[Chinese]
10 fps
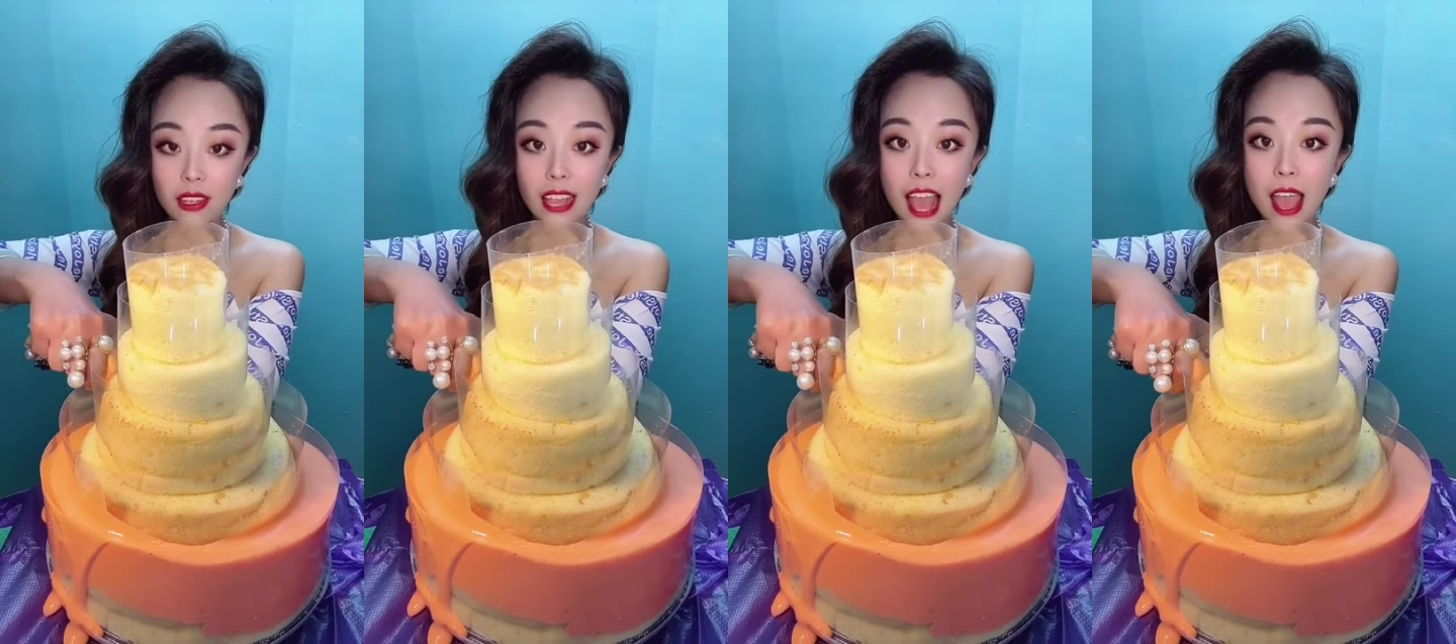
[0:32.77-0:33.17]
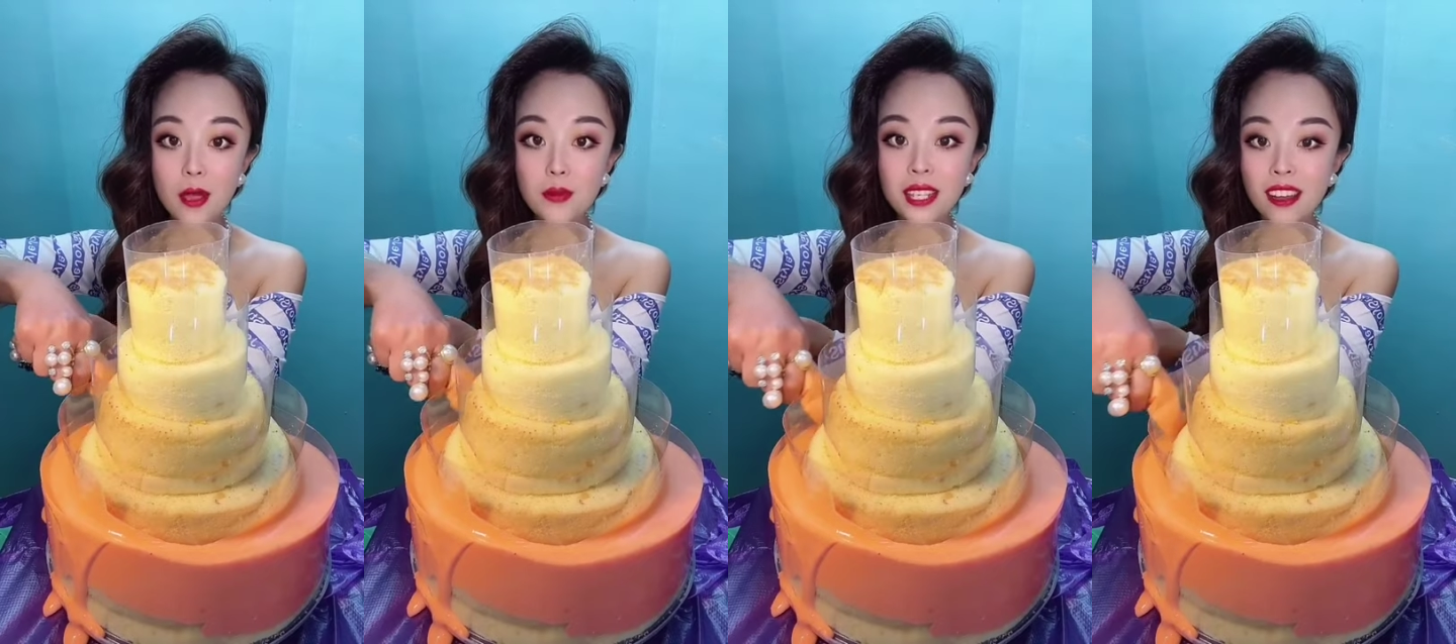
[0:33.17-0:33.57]

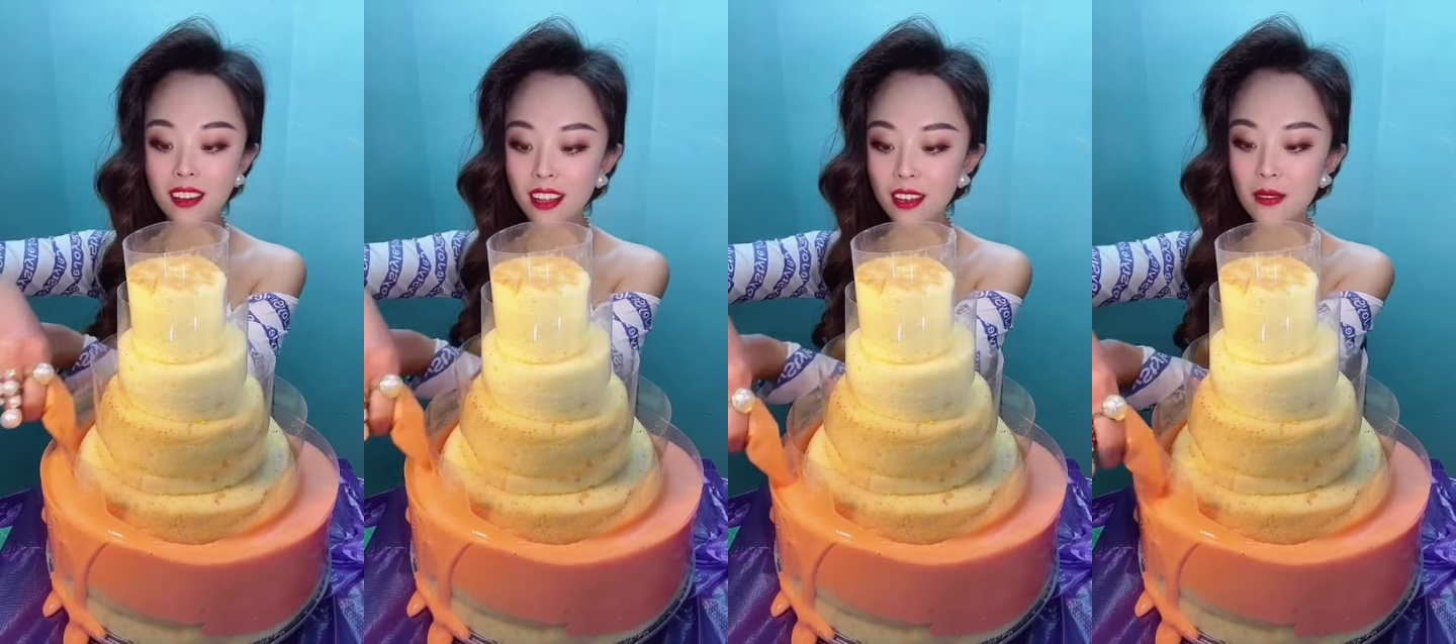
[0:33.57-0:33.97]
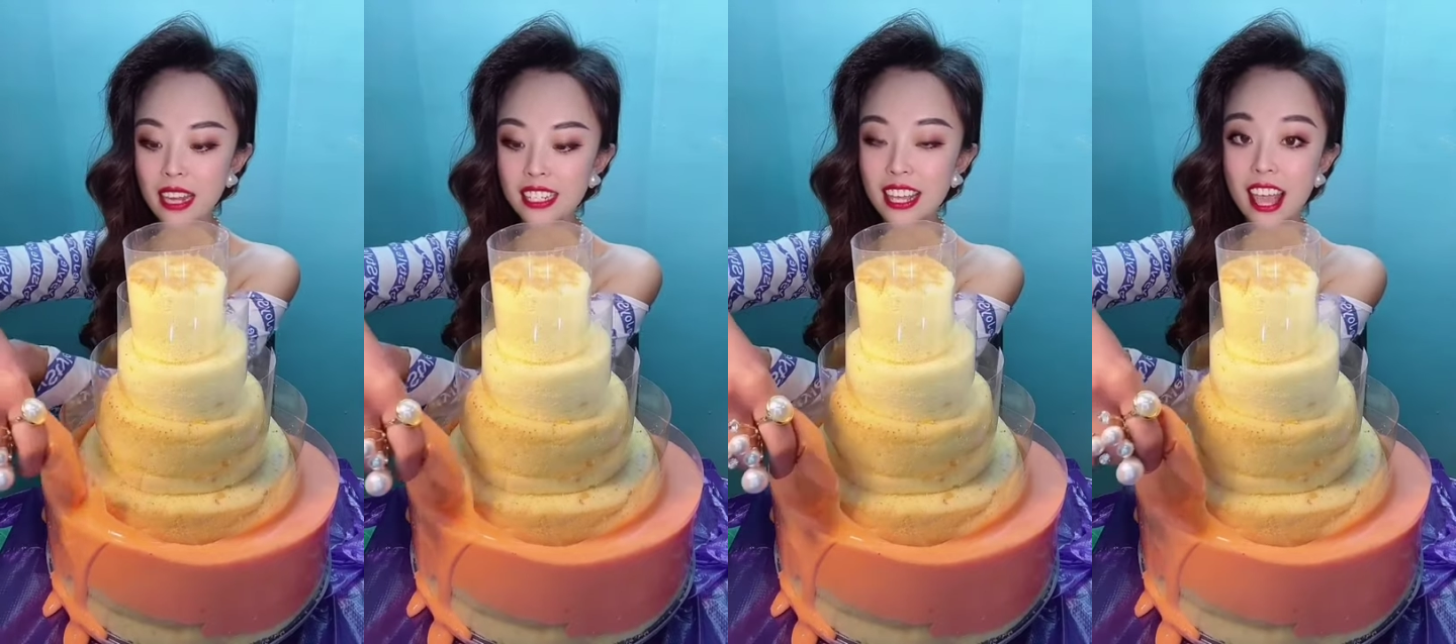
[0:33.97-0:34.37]
太漂亮了
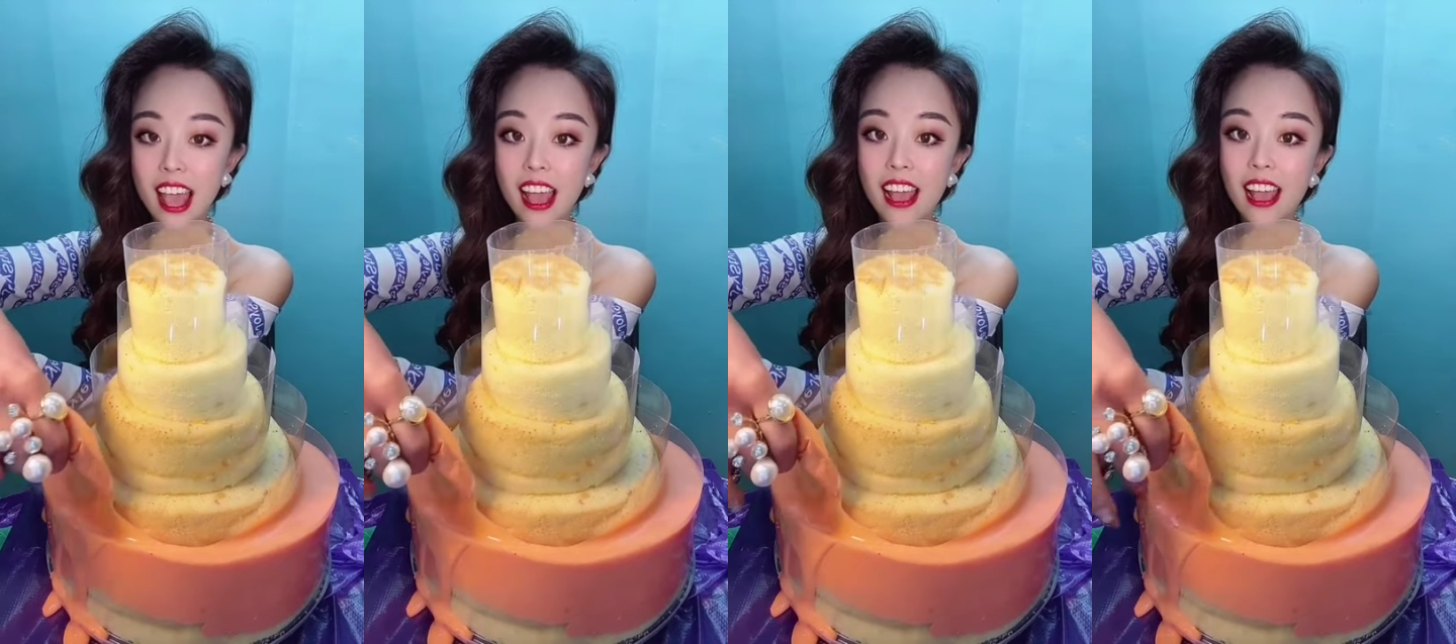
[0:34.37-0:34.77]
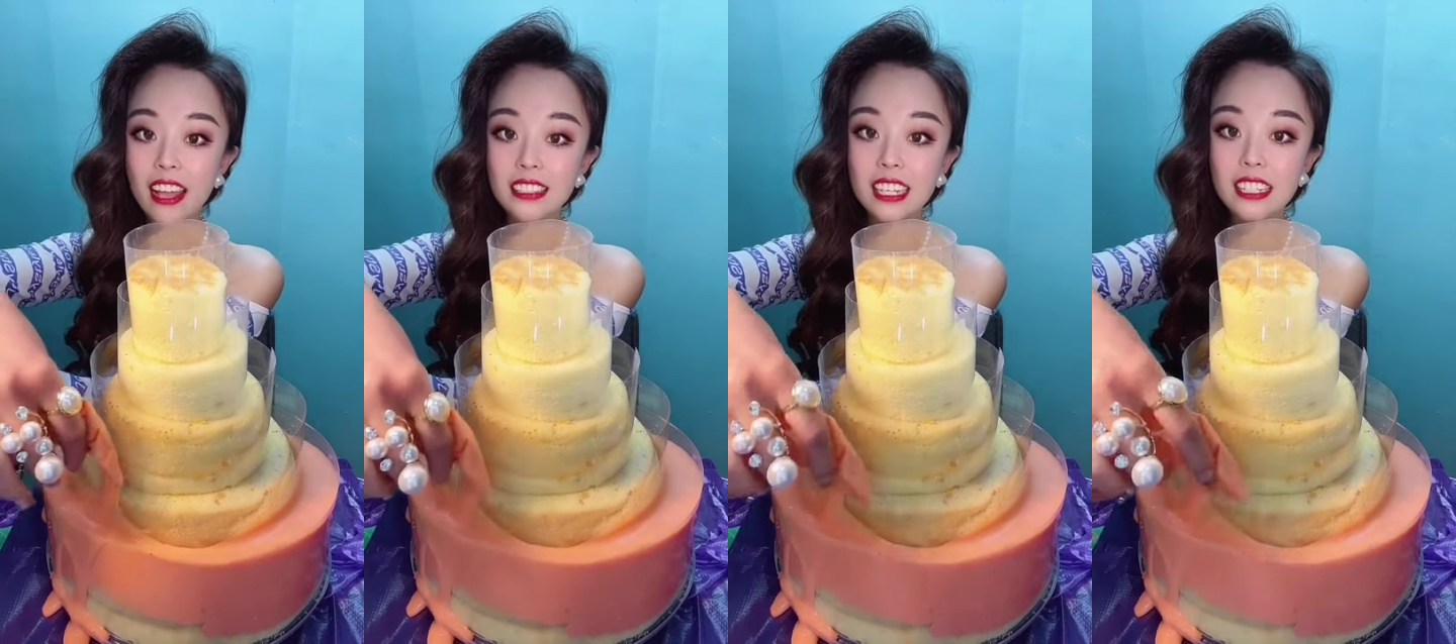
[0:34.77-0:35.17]
吧！这也
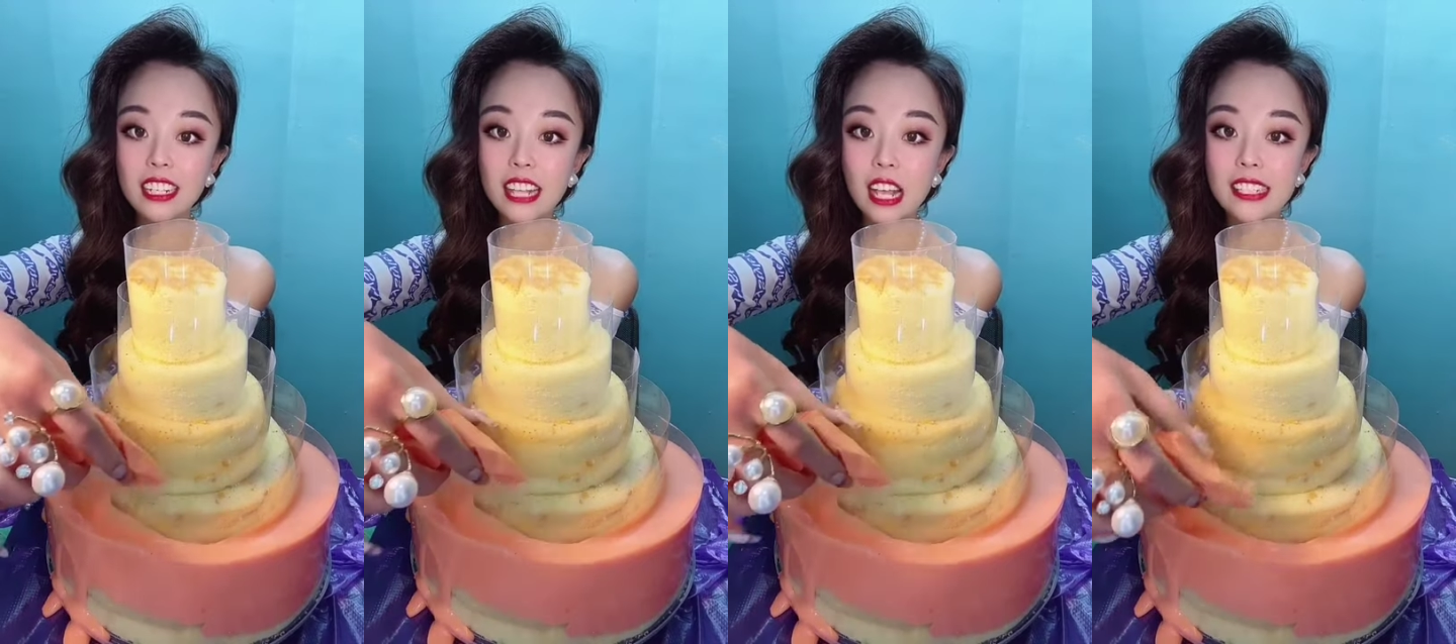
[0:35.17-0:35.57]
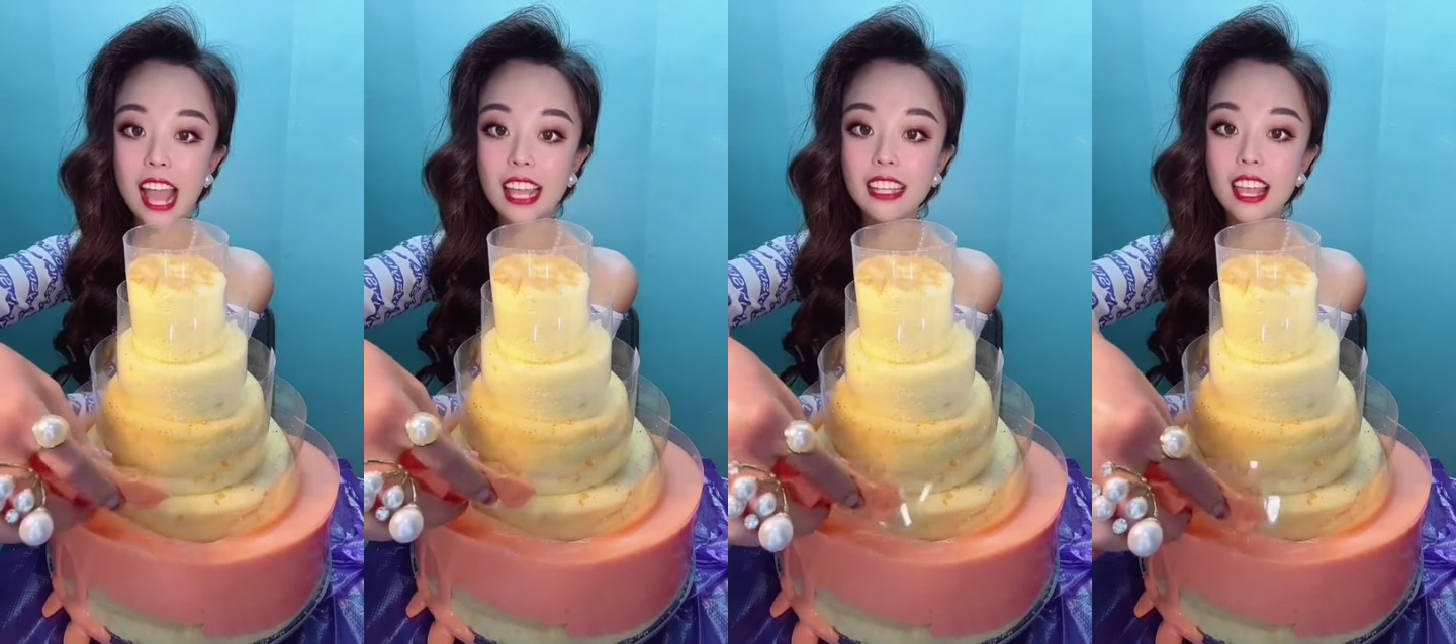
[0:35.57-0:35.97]
在这里再
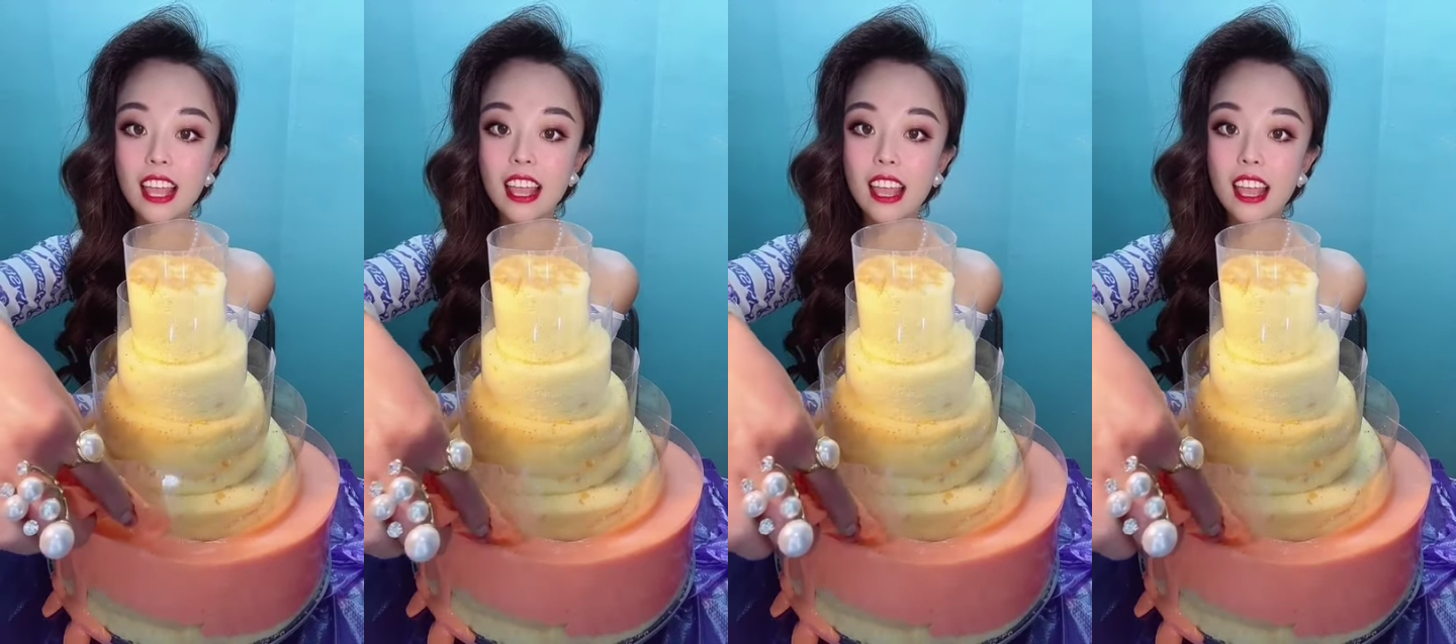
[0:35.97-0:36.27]
加一点，